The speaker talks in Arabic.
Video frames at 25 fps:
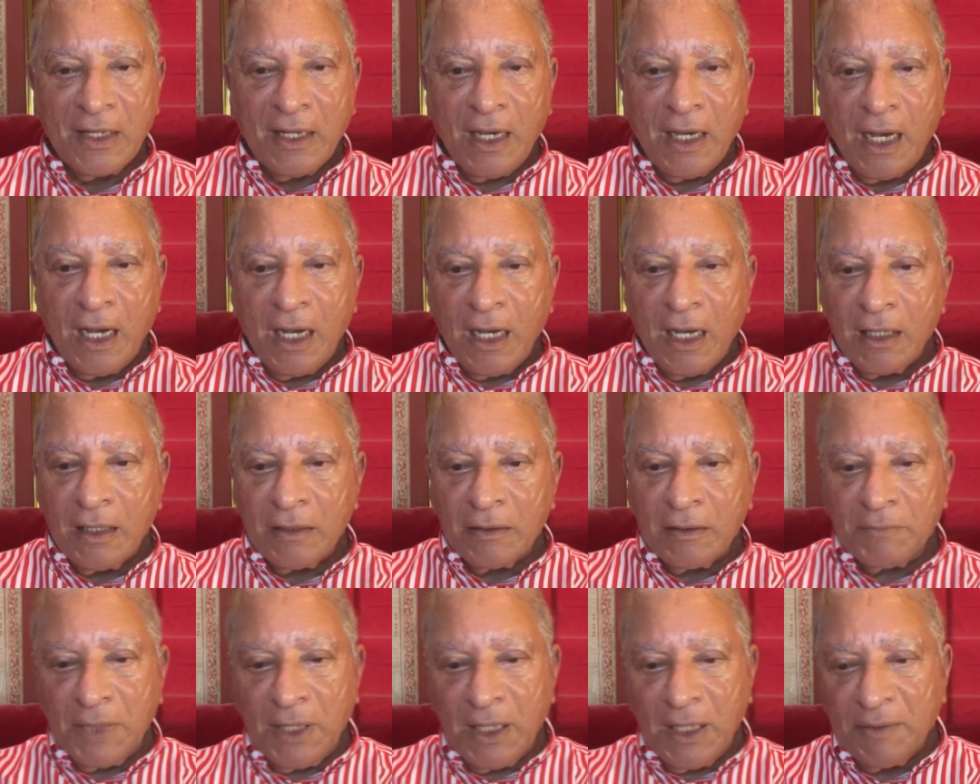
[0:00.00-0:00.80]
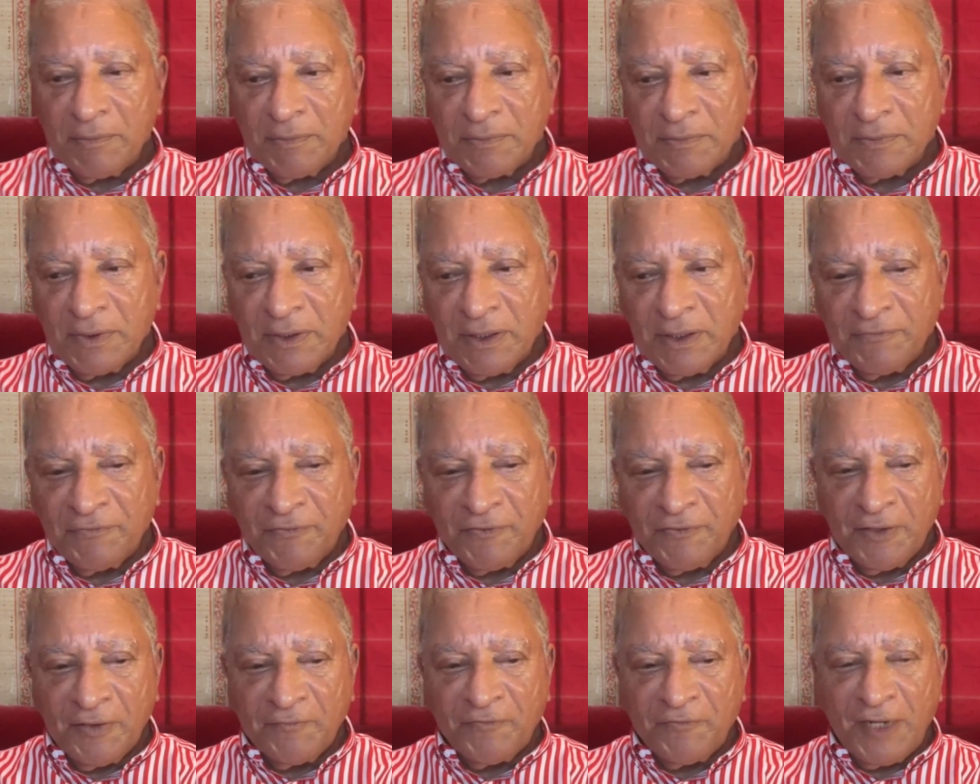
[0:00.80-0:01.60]
آه،
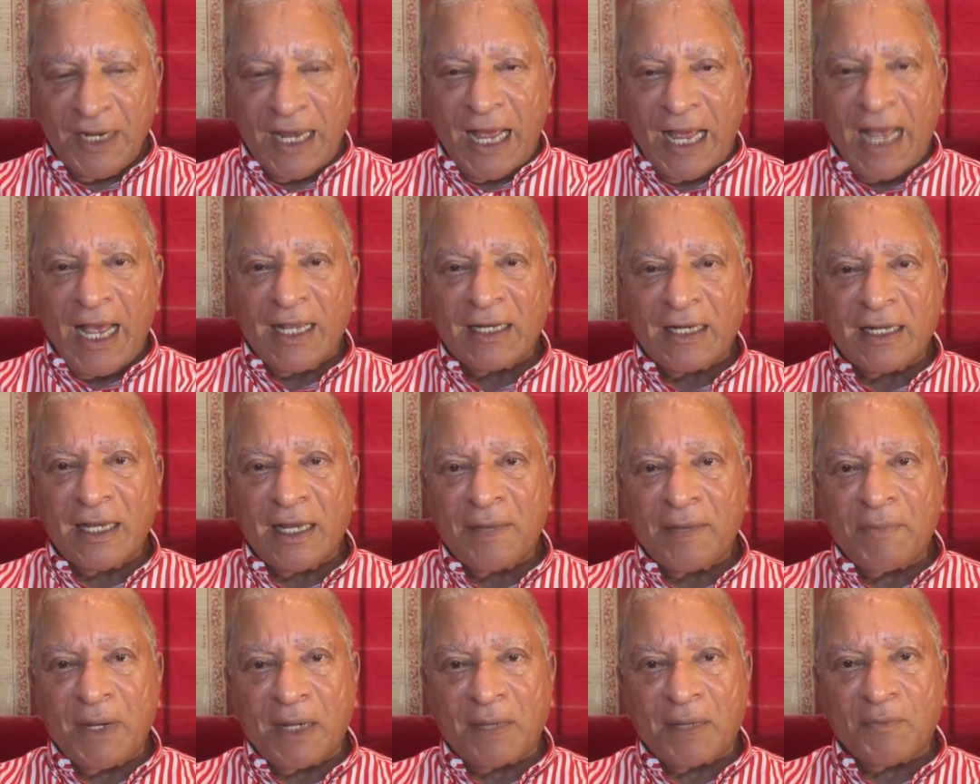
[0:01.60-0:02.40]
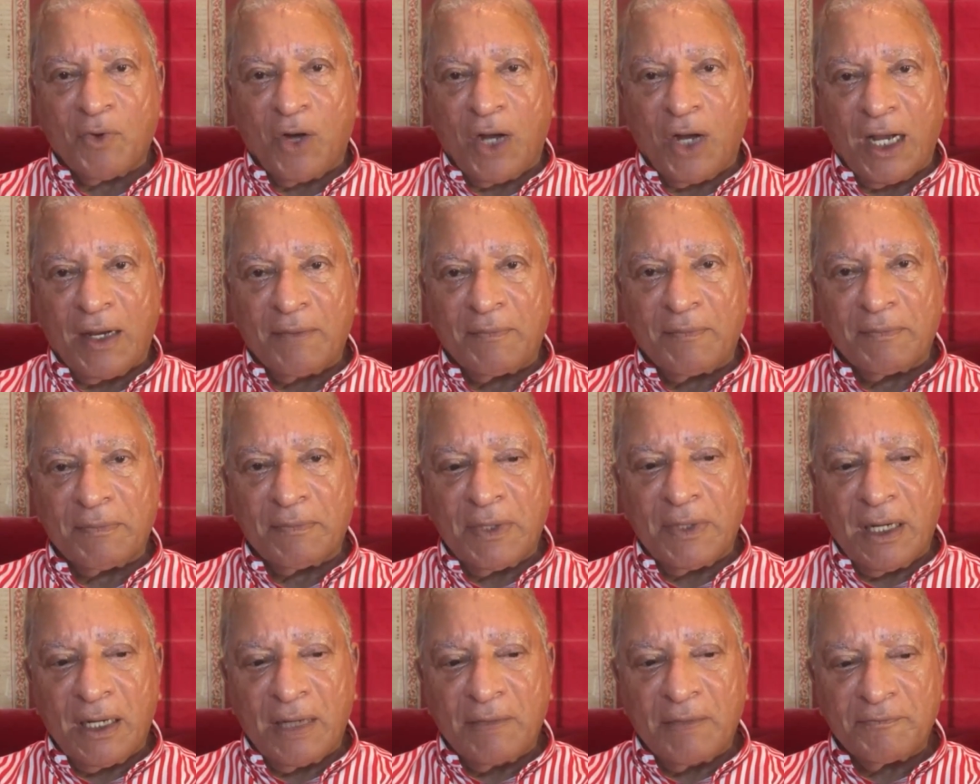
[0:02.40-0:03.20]
في العاده مجموعه
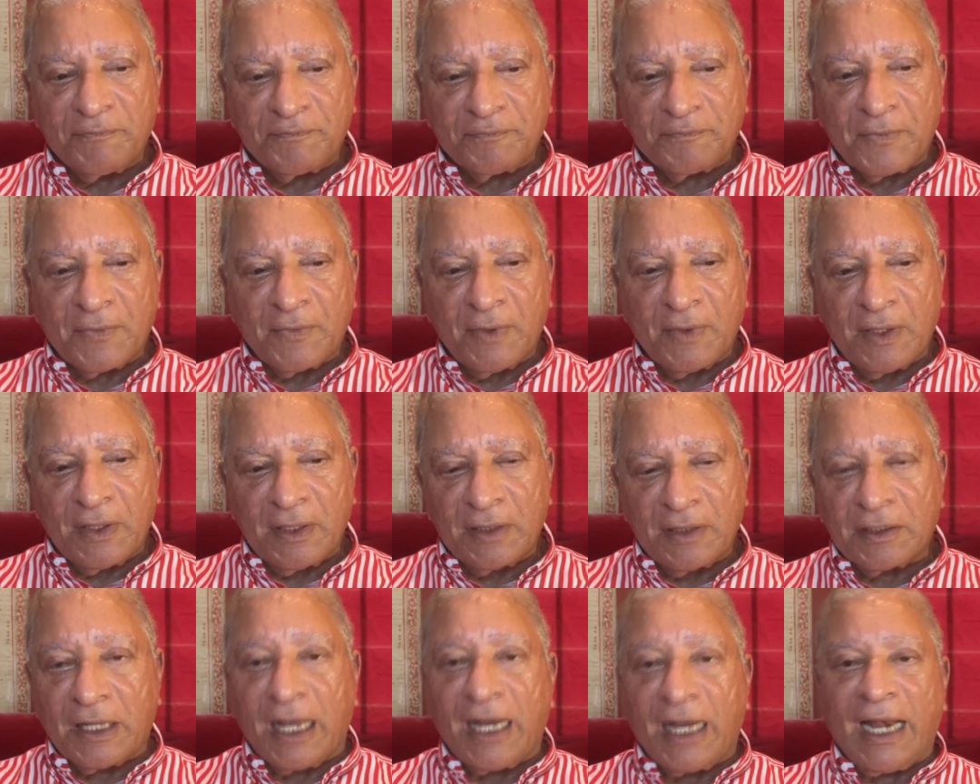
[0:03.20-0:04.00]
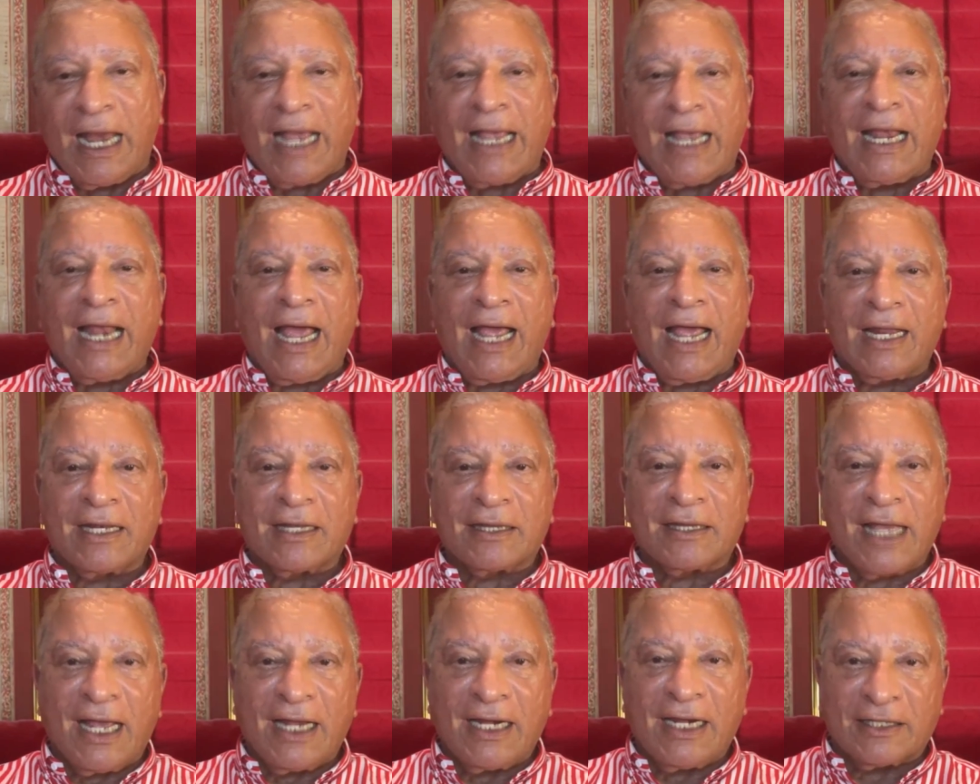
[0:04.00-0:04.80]
الحقيقه الحقيقه
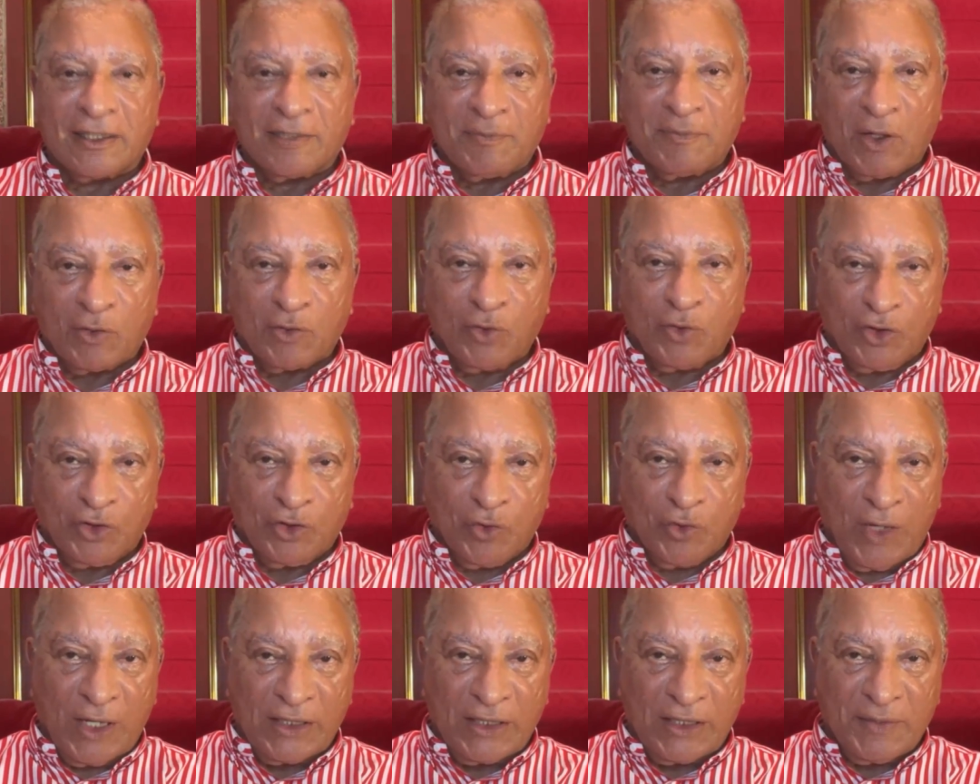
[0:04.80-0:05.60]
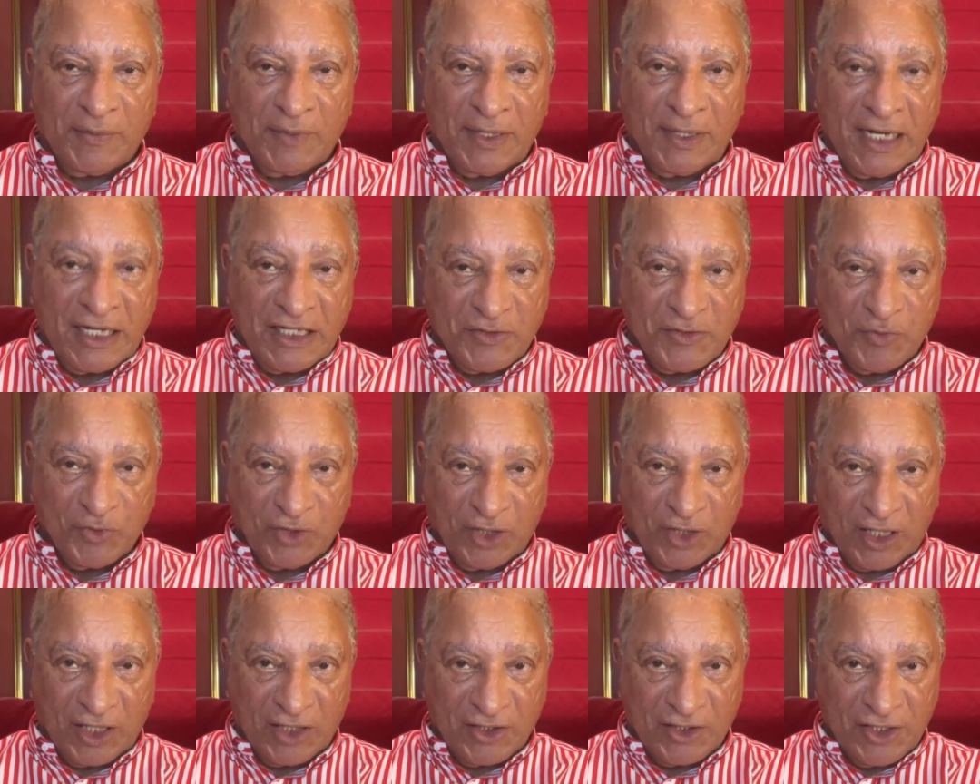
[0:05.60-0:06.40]
اتنقلت الموضوع دلوقتي من ناس
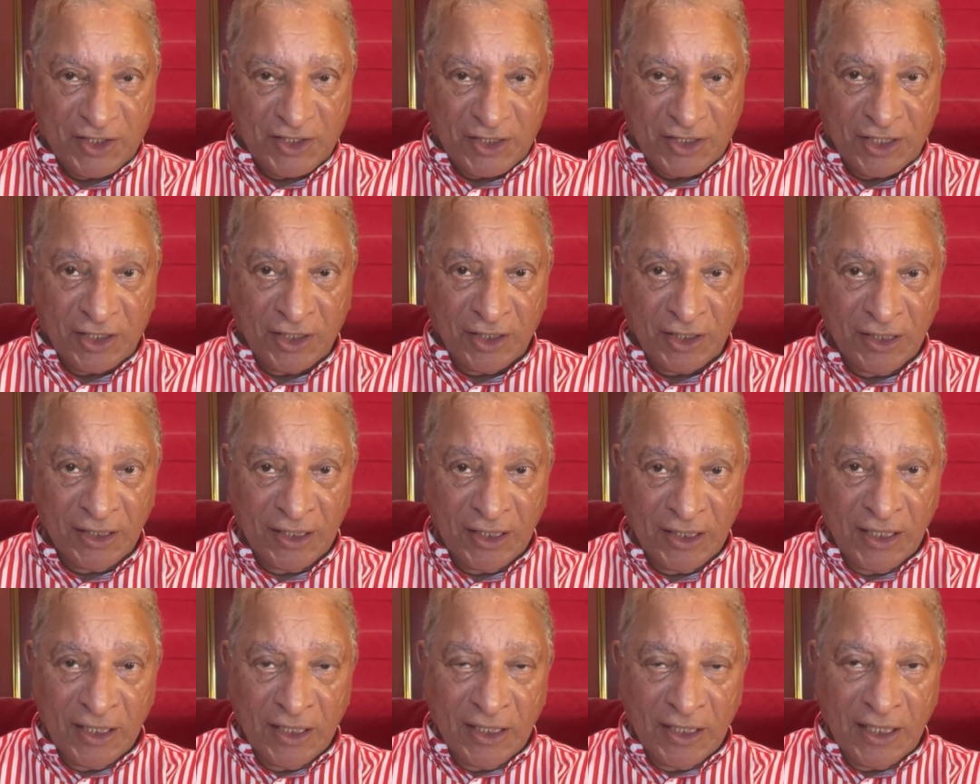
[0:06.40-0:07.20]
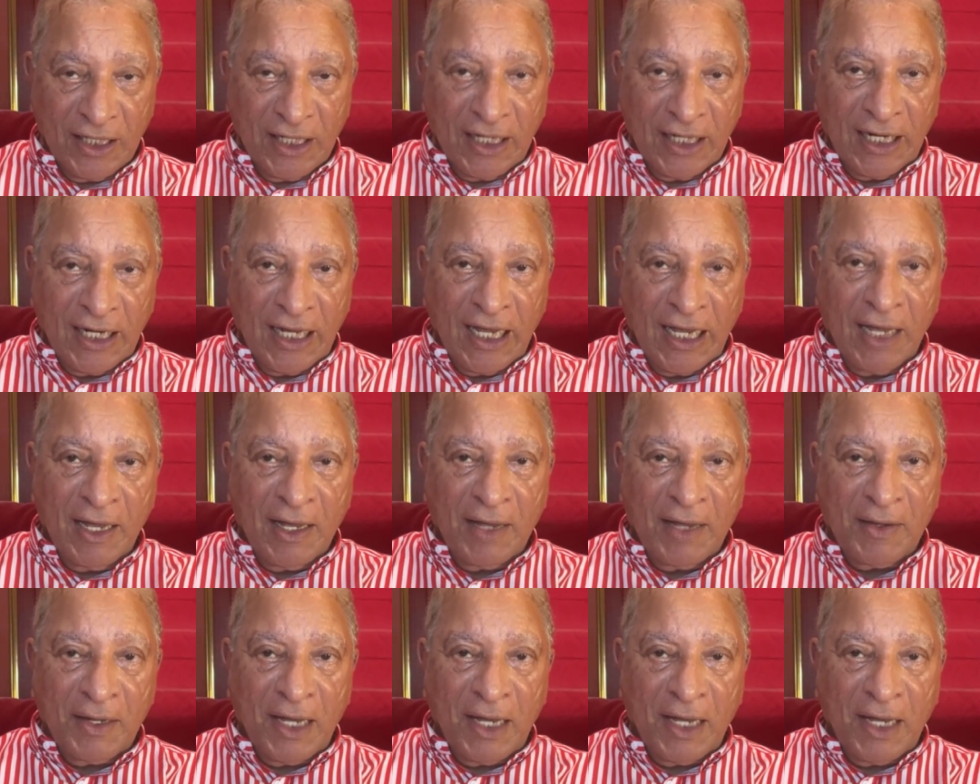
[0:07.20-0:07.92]
متخصصه الى